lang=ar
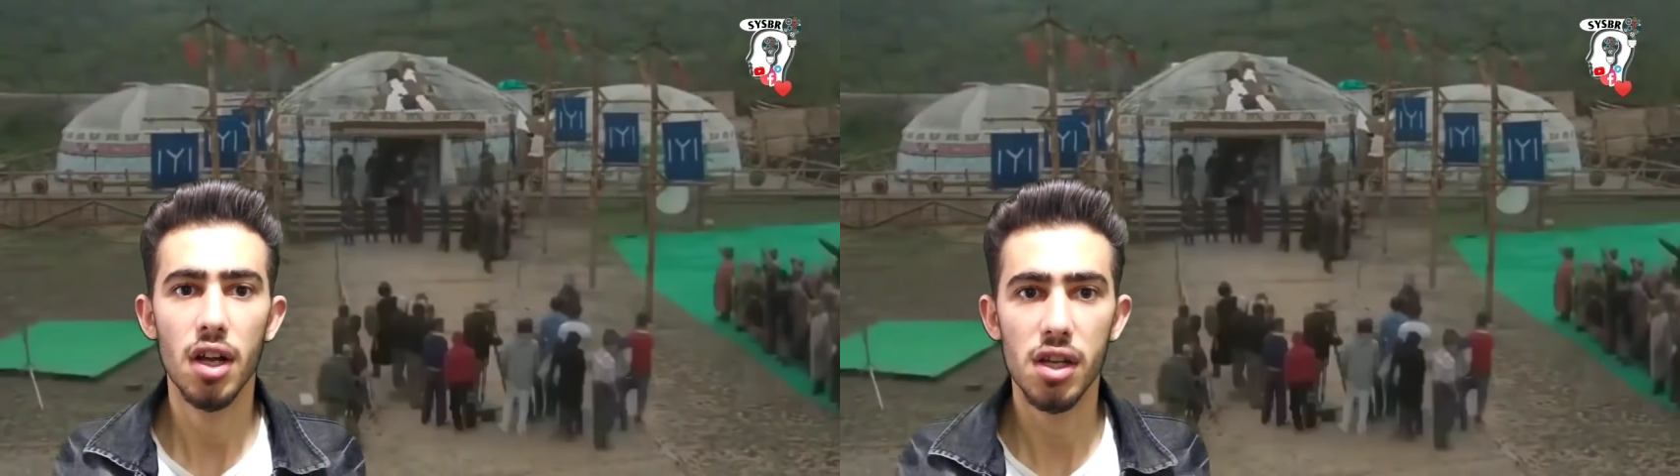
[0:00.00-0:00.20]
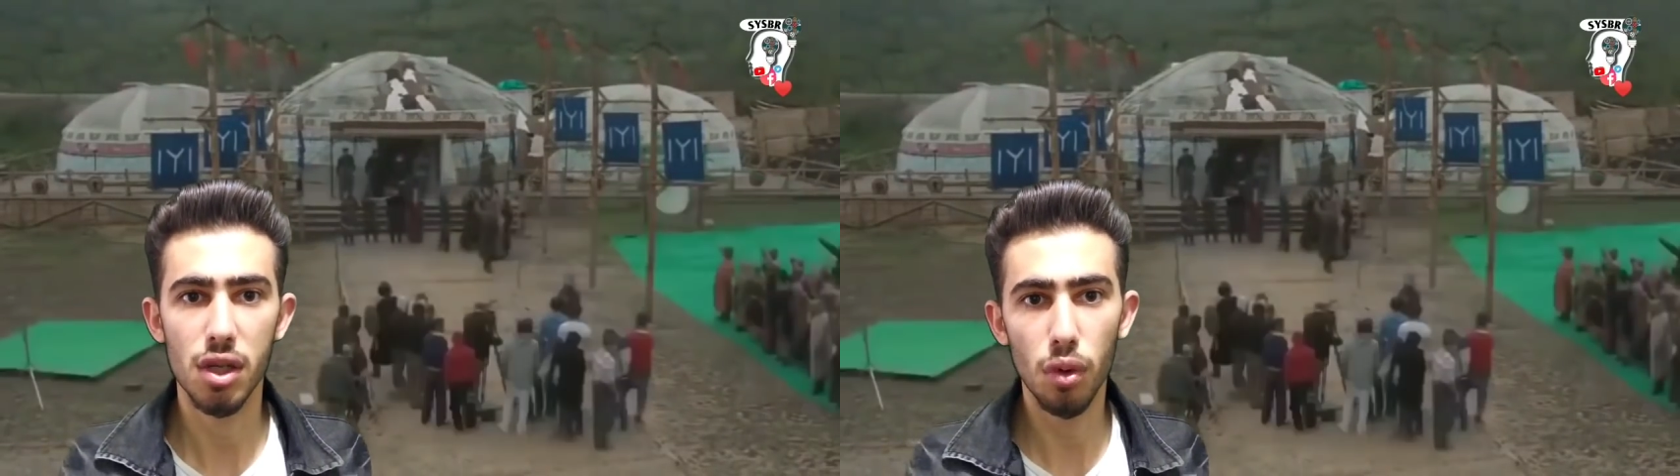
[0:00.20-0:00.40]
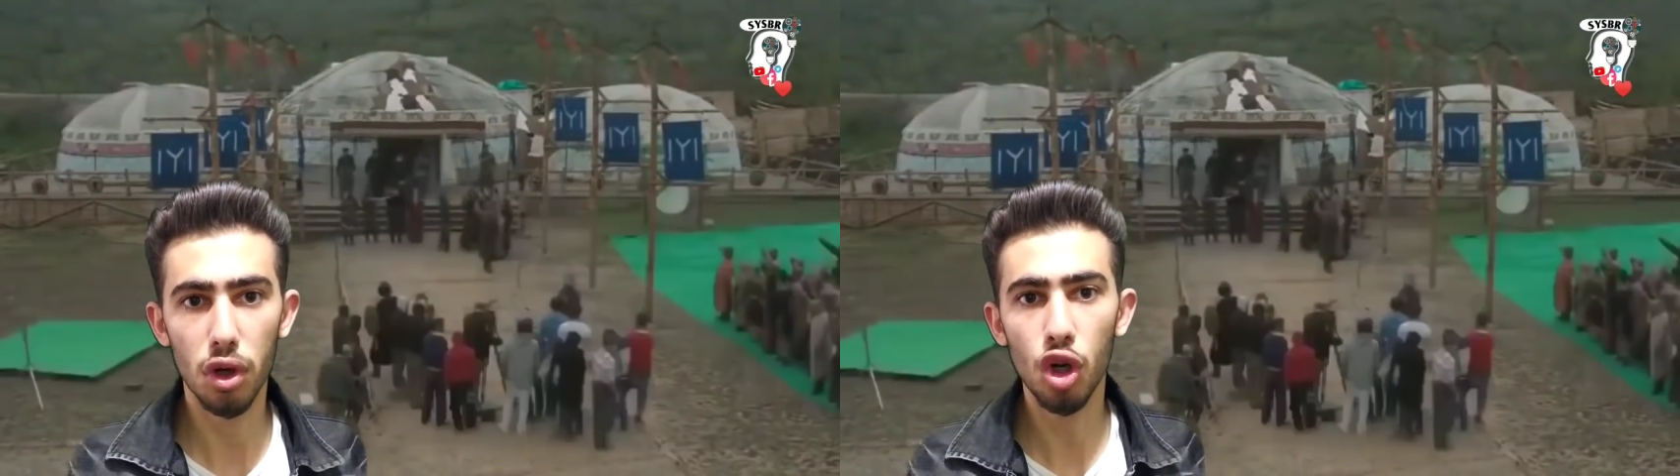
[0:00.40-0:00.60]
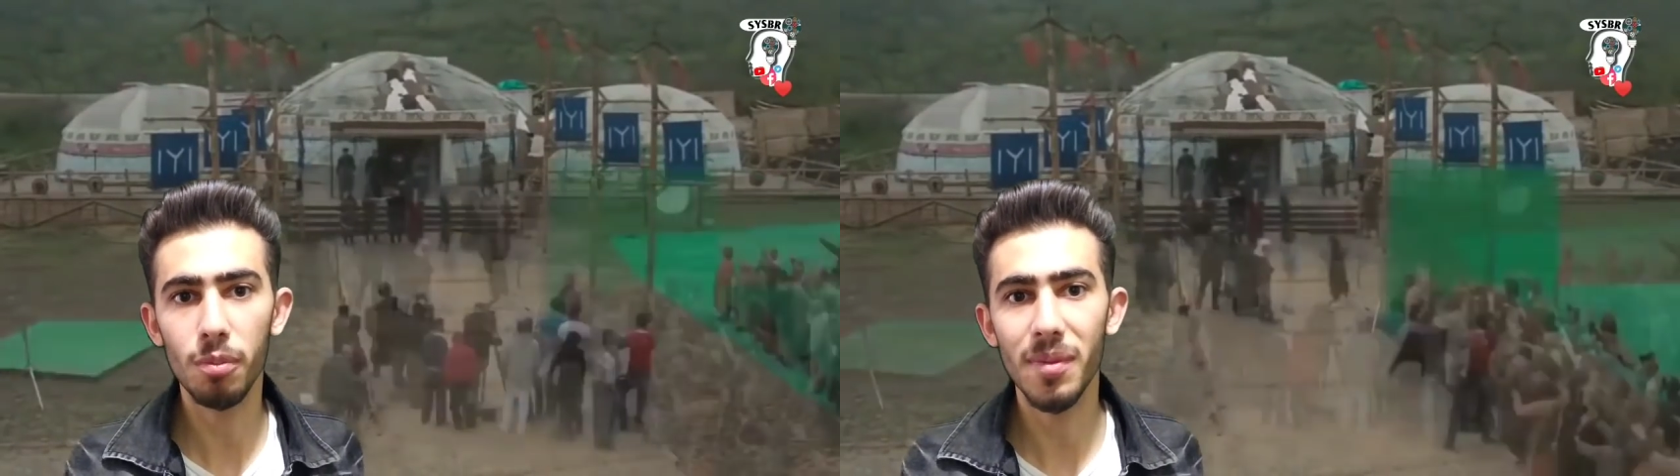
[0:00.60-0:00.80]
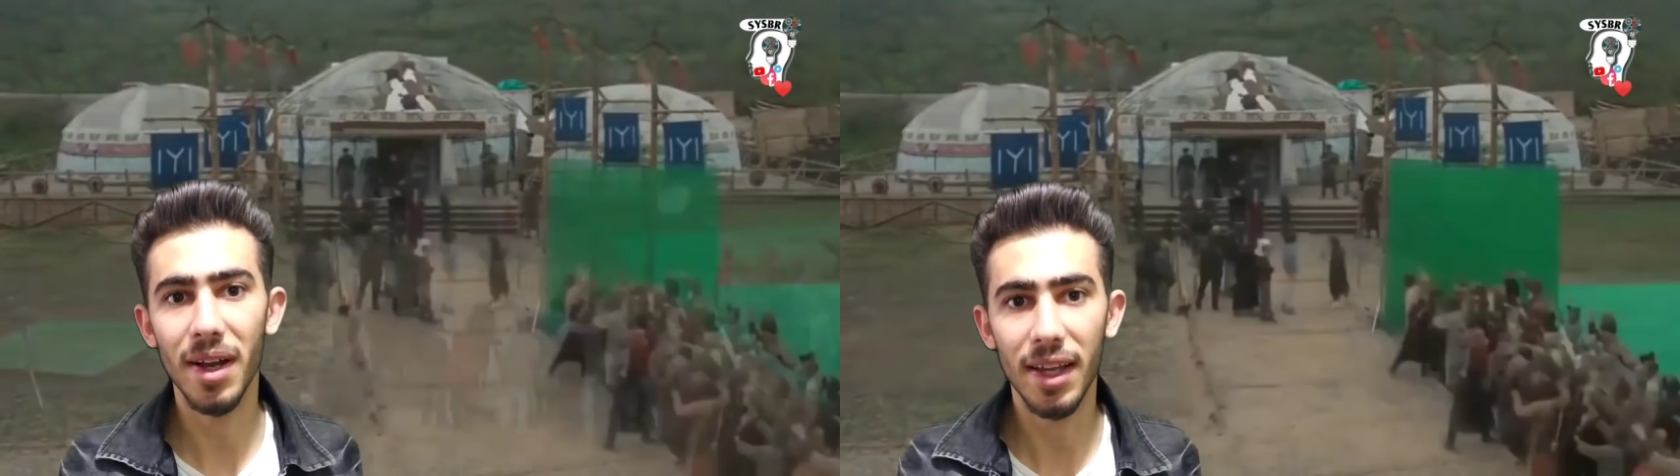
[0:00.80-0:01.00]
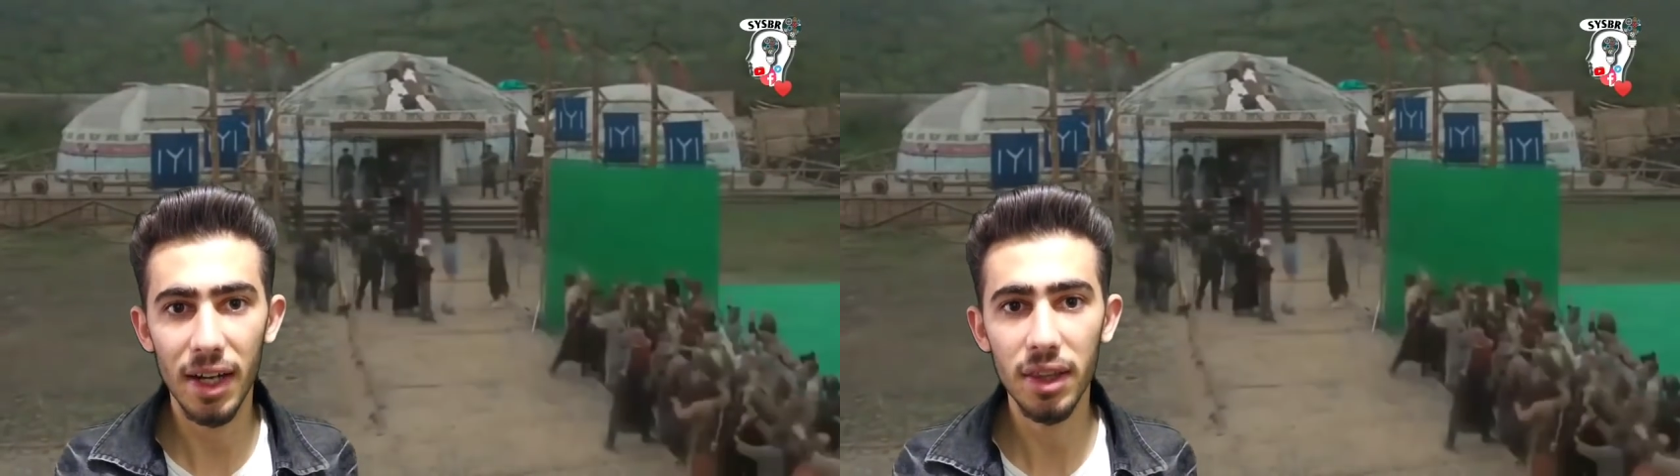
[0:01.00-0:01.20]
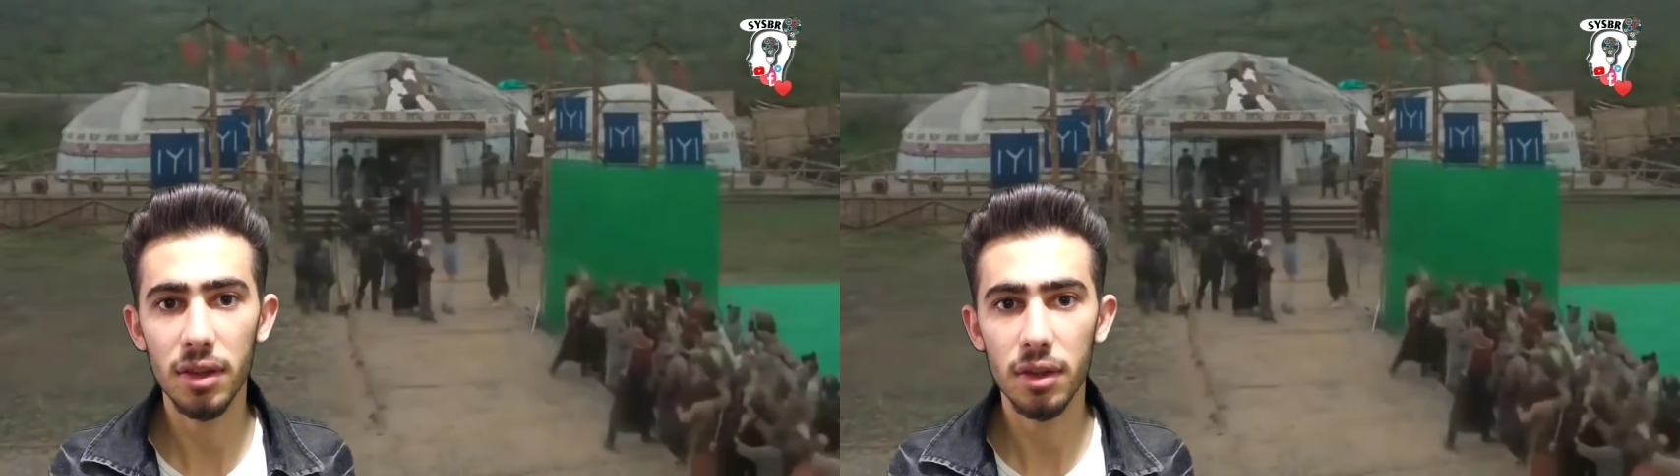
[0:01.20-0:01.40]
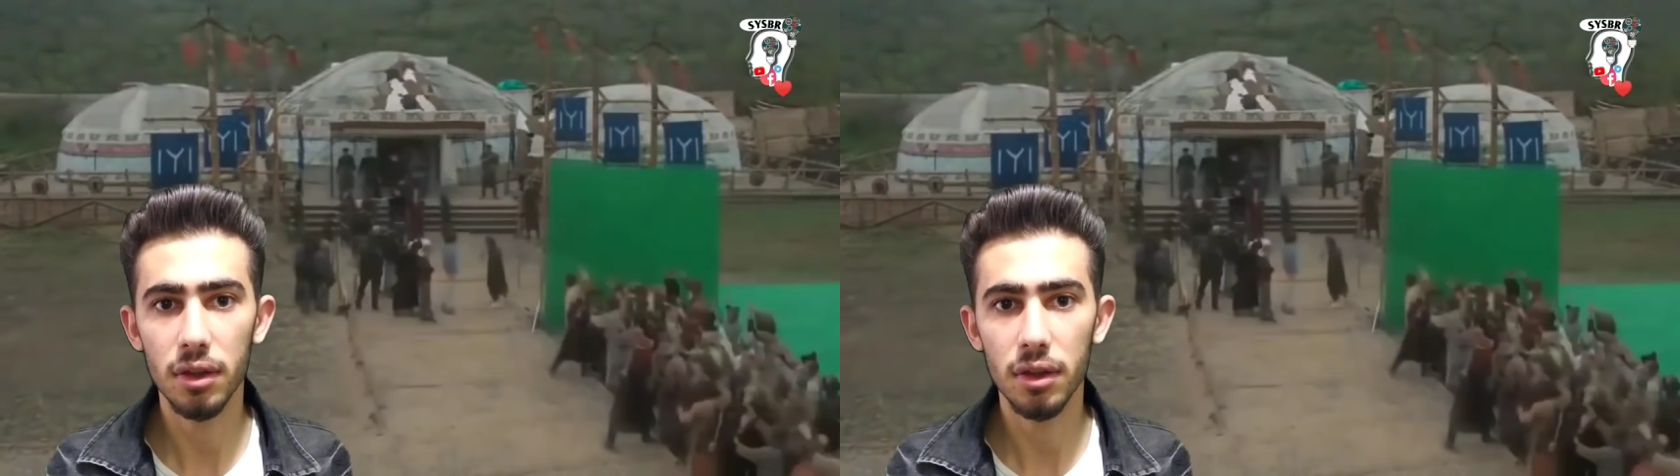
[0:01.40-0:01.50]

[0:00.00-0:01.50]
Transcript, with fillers: صوروهم بمكان